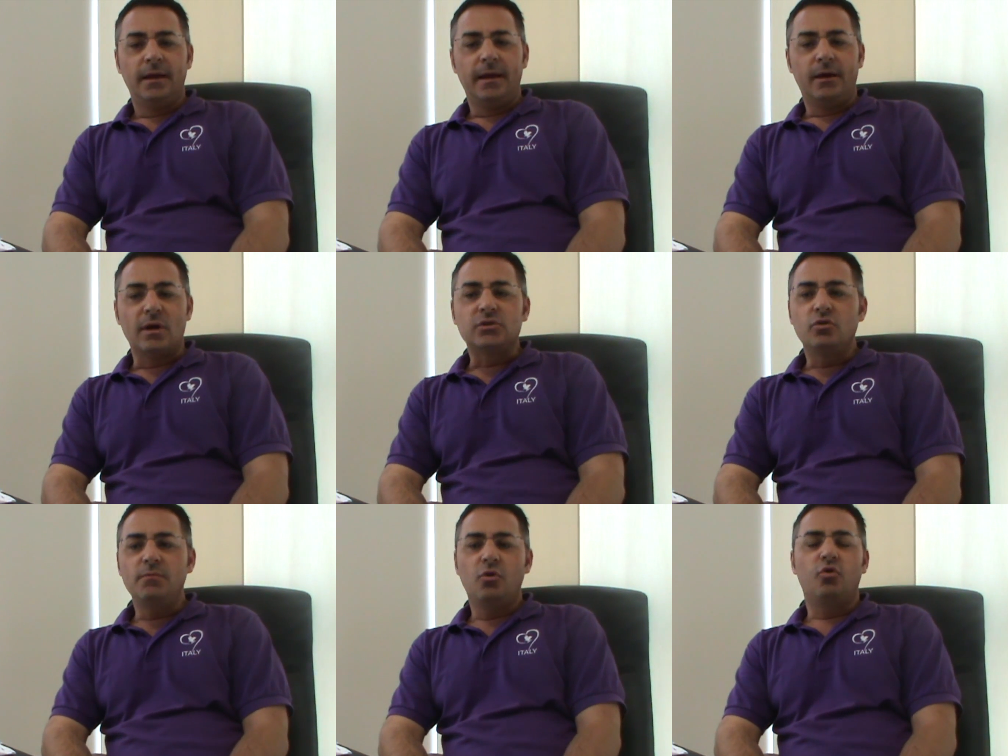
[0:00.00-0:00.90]
e
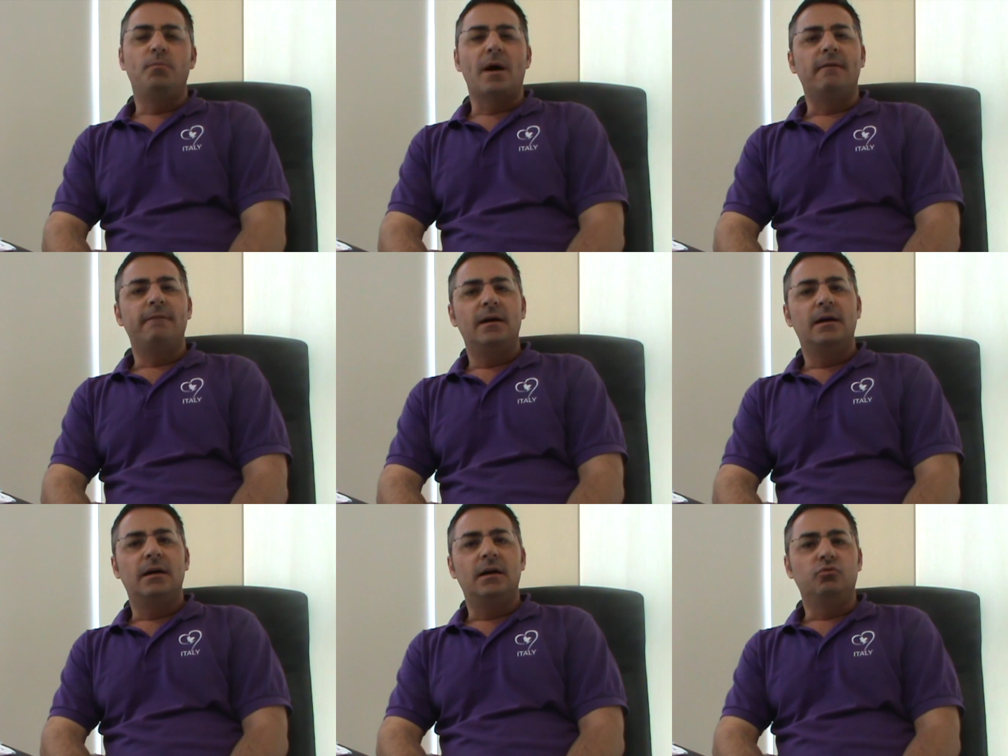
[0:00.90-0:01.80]
questo mi
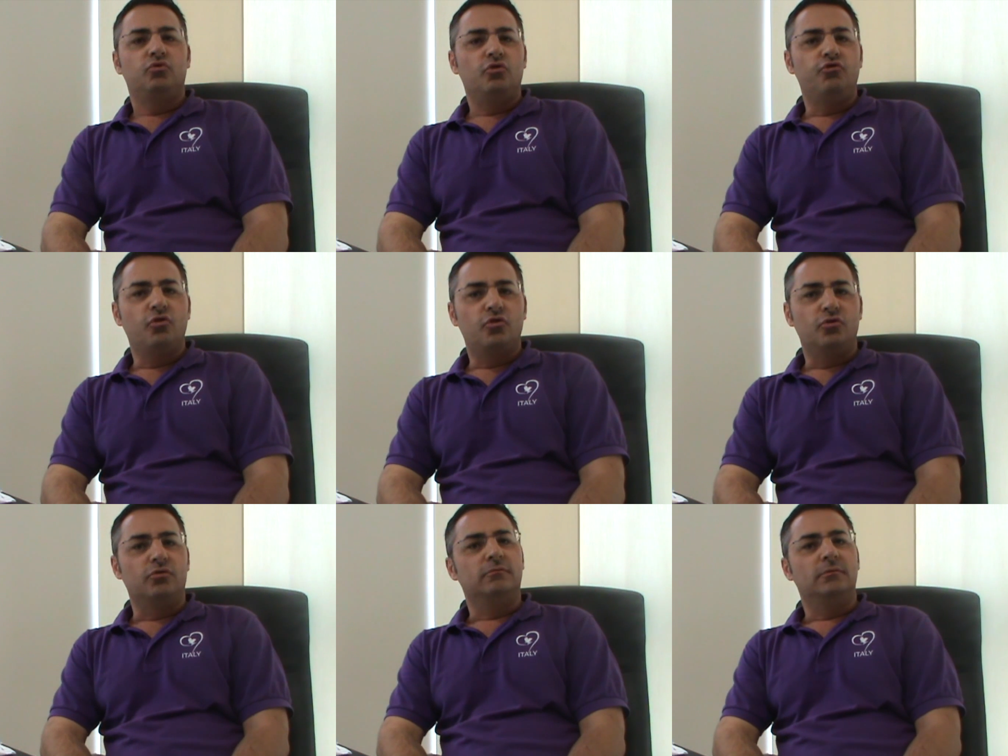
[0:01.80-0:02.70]
occupava tutto il
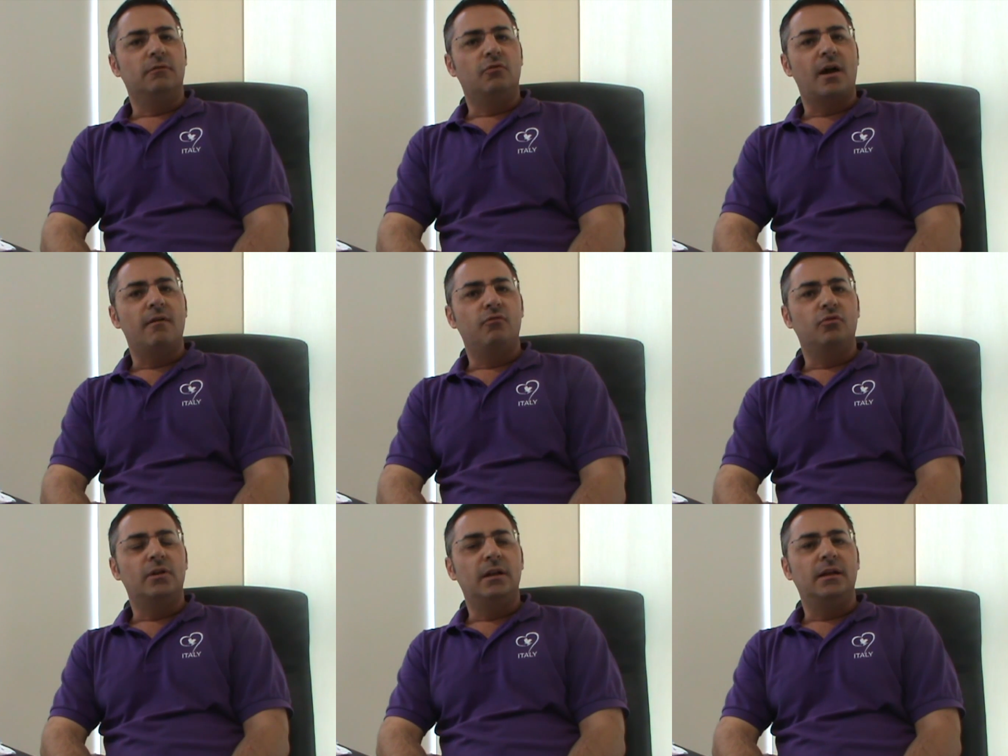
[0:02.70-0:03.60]
giorno,
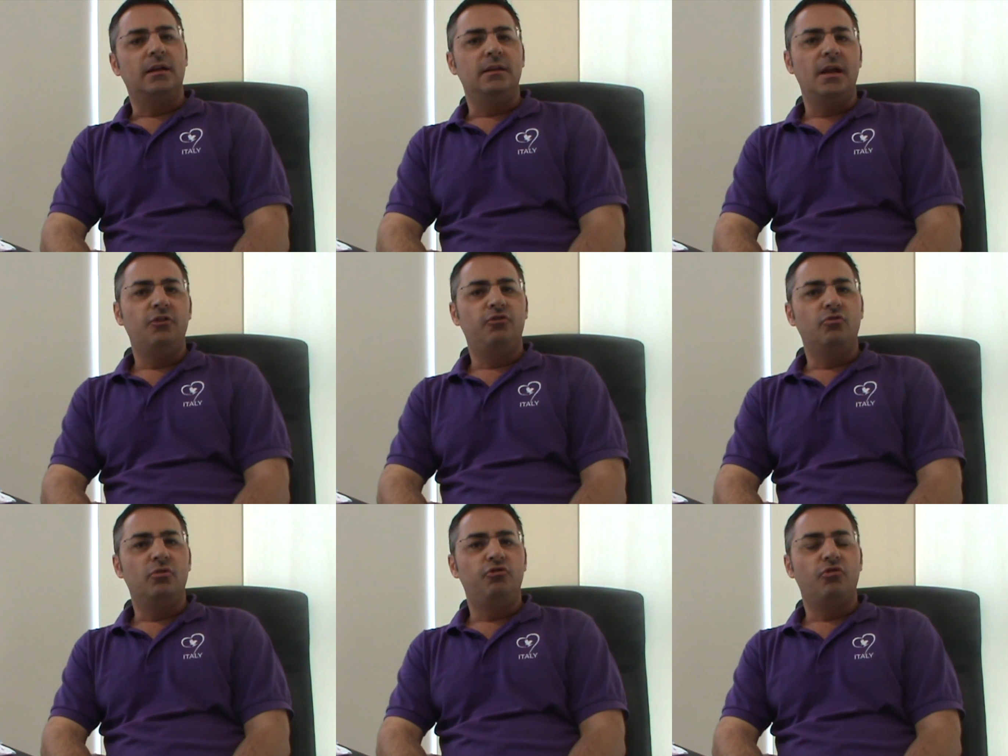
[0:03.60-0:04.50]
lavoravo dalle
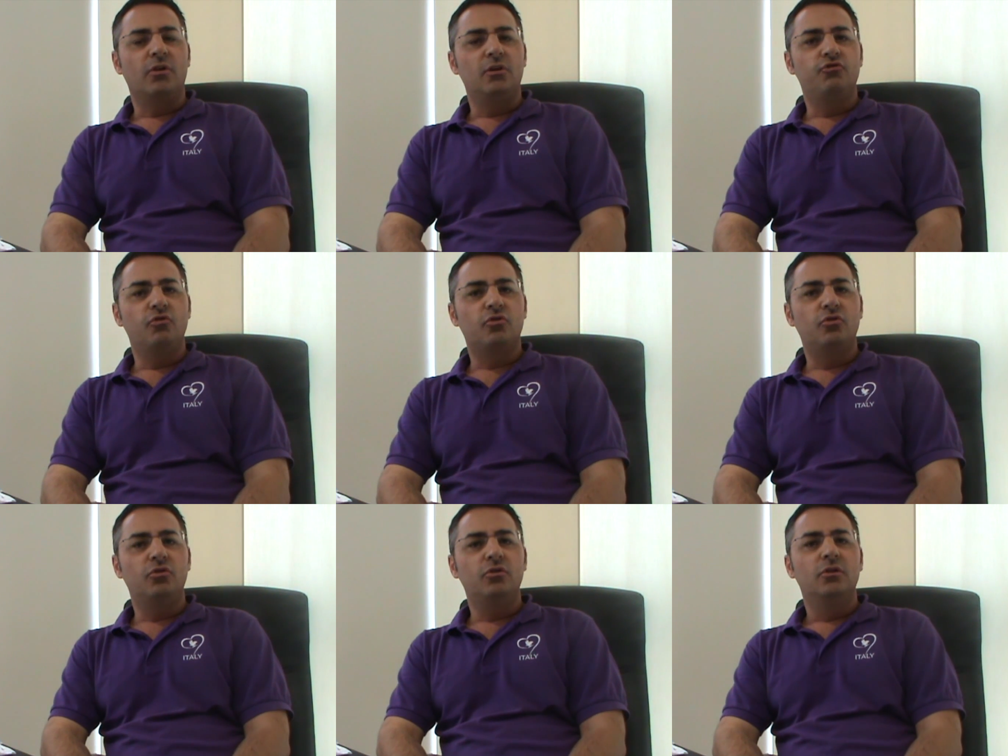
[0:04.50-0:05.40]
10-12 ore al
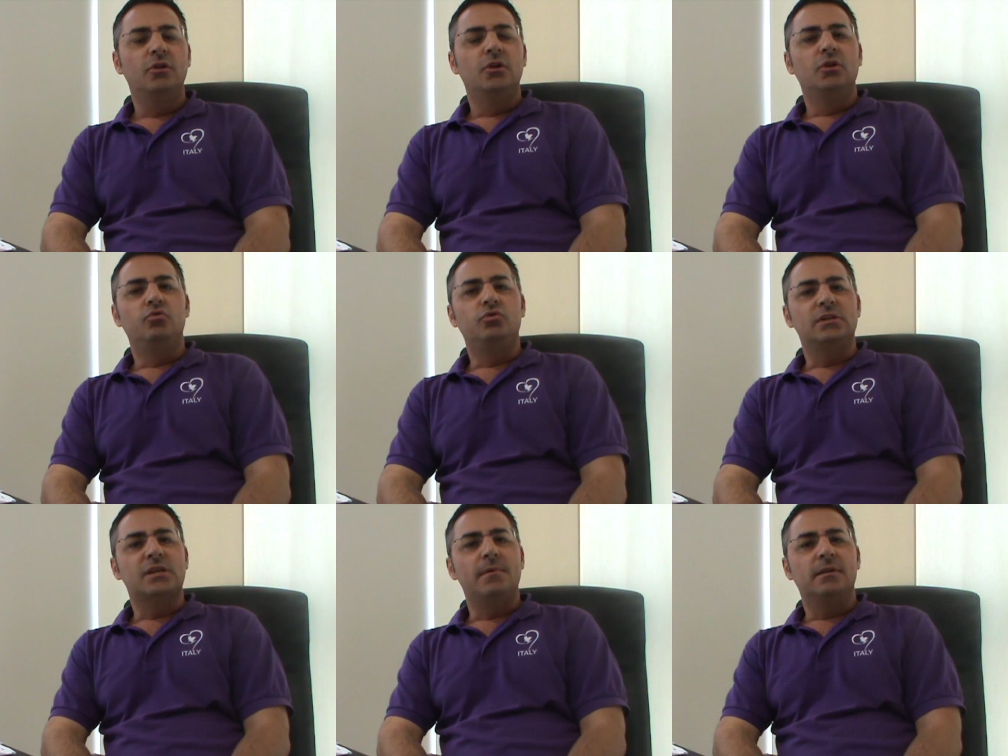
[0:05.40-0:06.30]
giorno,
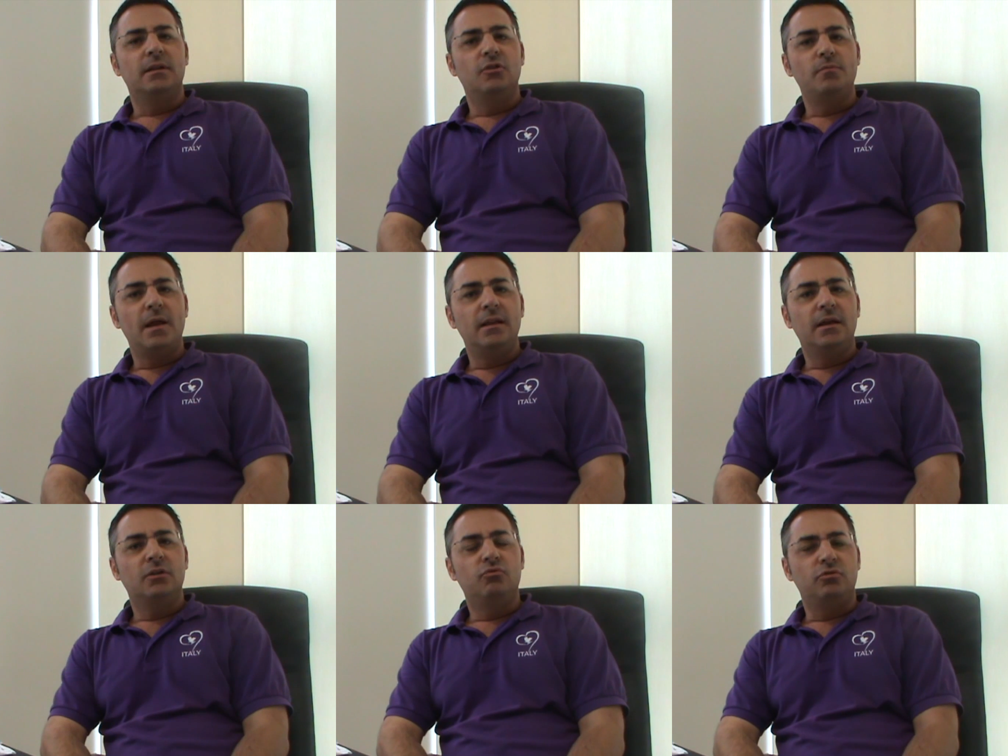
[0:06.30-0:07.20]
tutti i sabati e le
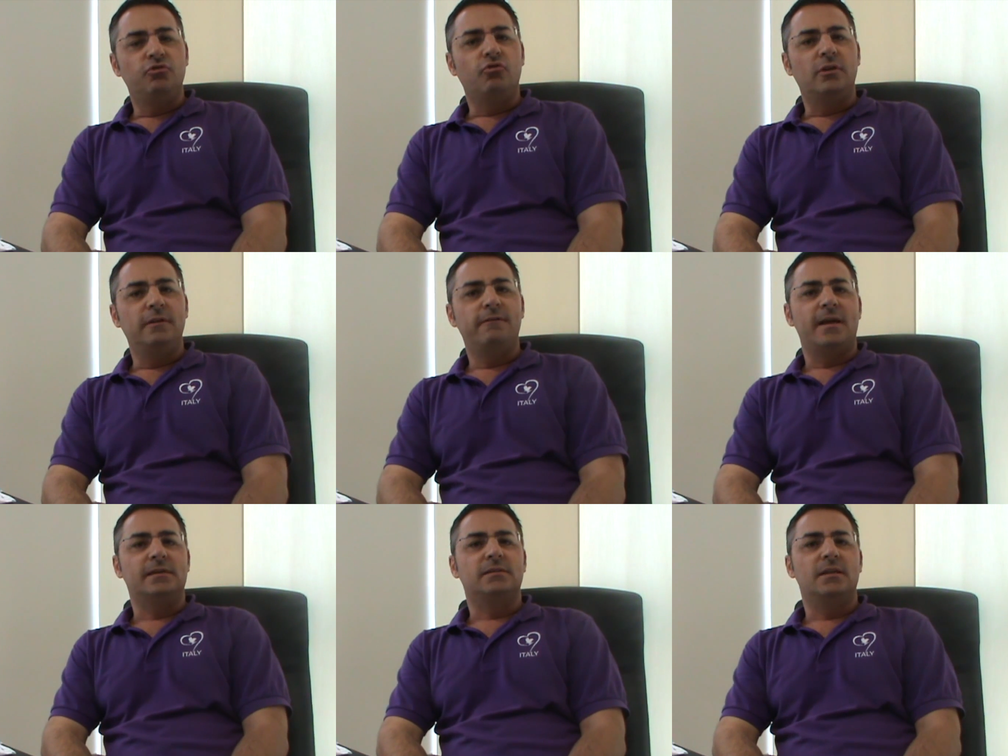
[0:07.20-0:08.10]
domeniche, tutti i giorni di
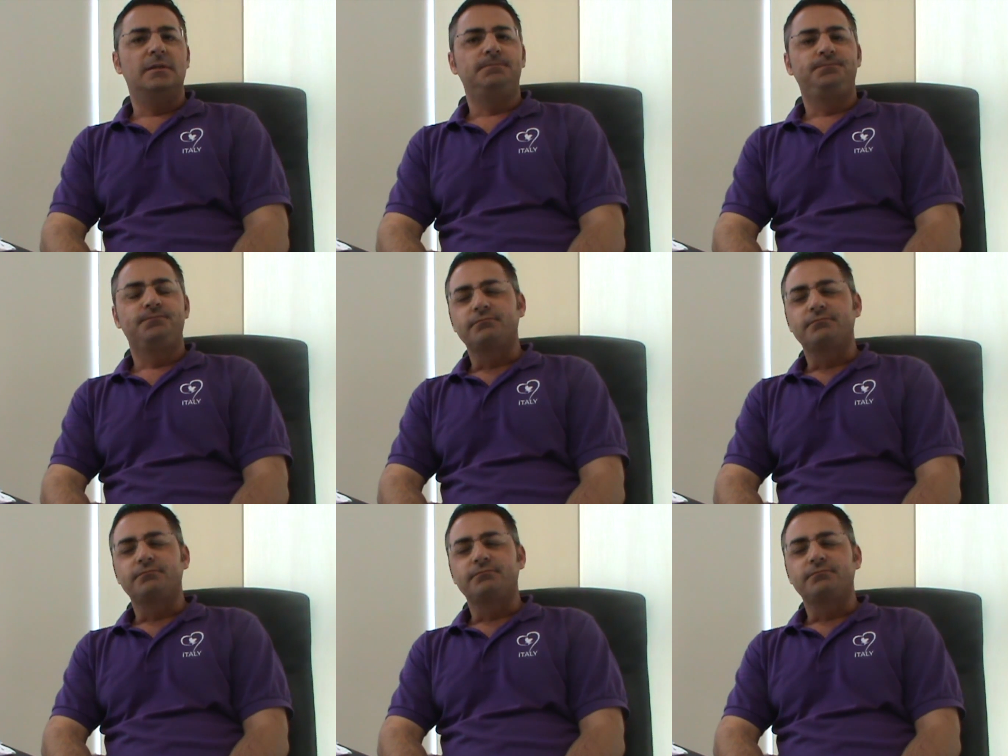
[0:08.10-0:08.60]
festa